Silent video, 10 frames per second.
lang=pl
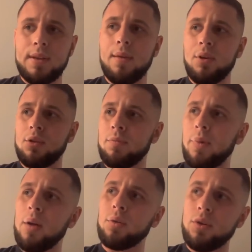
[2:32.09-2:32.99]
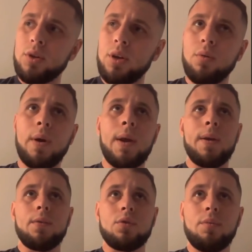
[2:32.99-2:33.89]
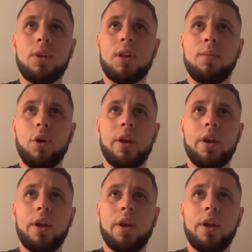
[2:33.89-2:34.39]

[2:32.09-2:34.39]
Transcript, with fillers: Chcę być w pełny sił, żeby te